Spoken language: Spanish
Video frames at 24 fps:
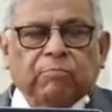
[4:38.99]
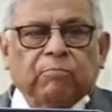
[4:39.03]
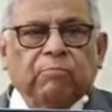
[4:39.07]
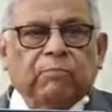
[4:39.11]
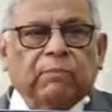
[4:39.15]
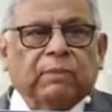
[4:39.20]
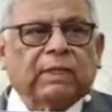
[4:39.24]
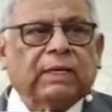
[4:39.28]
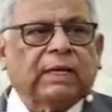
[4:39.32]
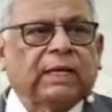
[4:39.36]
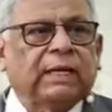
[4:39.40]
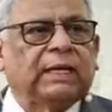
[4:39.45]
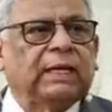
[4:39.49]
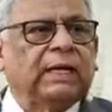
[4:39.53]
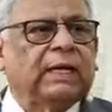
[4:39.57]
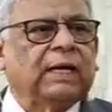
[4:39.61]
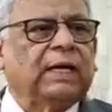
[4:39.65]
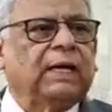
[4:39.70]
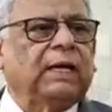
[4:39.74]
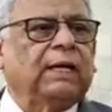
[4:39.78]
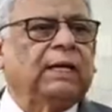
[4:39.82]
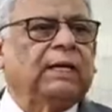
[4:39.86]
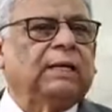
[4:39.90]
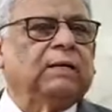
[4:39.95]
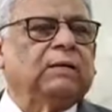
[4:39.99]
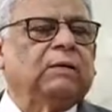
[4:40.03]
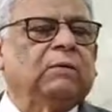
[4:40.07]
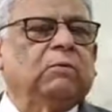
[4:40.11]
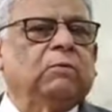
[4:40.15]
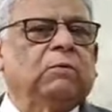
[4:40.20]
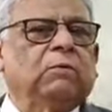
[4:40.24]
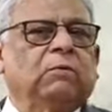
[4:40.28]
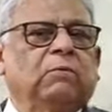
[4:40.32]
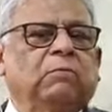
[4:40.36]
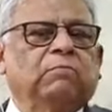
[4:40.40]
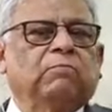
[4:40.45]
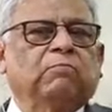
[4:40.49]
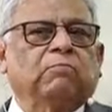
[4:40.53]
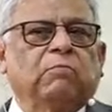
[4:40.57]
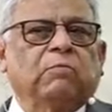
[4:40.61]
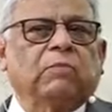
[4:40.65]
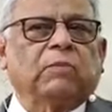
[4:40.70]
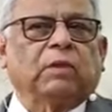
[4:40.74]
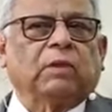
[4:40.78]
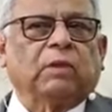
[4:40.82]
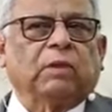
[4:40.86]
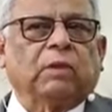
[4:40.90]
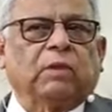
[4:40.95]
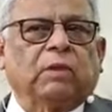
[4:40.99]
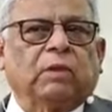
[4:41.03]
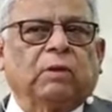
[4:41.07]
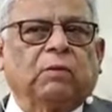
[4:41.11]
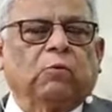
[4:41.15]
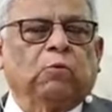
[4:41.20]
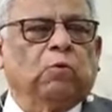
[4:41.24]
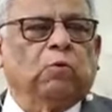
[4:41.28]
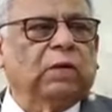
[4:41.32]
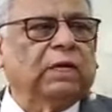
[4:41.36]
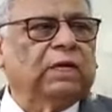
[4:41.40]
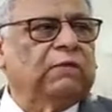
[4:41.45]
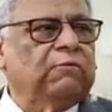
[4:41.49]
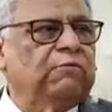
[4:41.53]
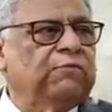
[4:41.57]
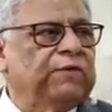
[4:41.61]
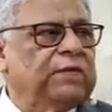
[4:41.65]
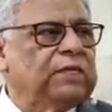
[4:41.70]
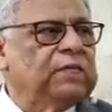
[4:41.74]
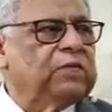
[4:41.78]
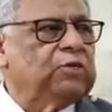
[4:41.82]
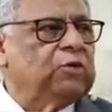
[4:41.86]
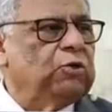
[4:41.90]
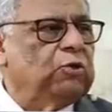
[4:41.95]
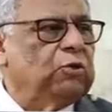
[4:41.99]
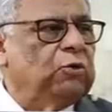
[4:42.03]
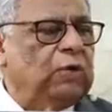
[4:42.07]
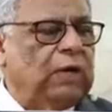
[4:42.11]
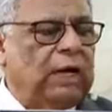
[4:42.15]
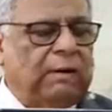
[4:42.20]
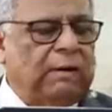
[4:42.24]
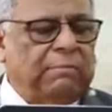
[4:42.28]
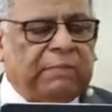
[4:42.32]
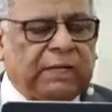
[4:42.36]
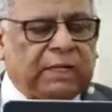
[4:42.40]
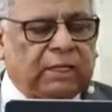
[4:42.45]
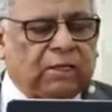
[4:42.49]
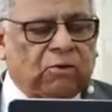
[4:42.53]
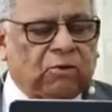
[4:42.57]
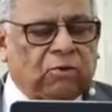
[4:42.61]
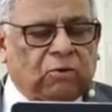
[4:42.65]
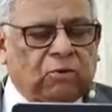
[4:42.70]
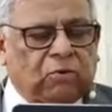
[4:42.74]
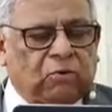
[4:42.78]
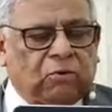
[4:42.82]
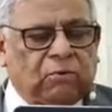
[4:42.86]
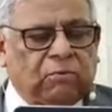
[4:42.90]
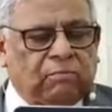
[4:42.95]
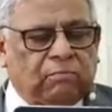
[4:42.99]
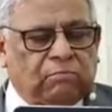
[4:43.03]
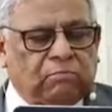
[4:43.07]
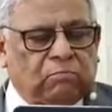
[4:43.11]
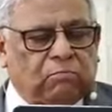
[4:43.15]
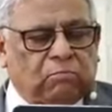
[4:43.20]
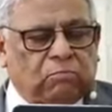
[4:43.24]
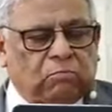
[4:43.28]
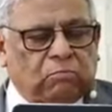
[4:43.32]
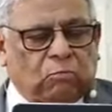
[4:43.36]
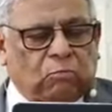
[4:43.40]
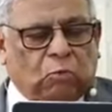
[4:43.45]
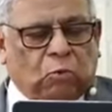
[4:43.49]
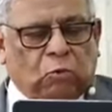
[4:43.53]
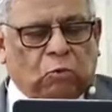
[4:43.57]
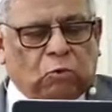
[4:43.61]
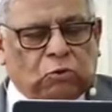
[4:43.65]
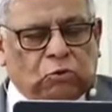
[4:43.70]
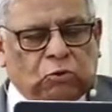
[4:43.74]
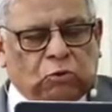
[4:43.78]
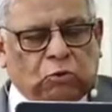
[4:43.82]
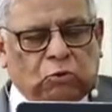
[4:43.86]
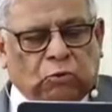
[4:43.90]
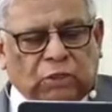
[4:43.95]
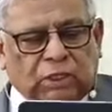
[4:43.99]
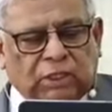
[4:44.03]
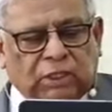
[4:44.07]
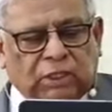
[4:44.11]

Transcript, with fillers: que deja un edificio a medio construir.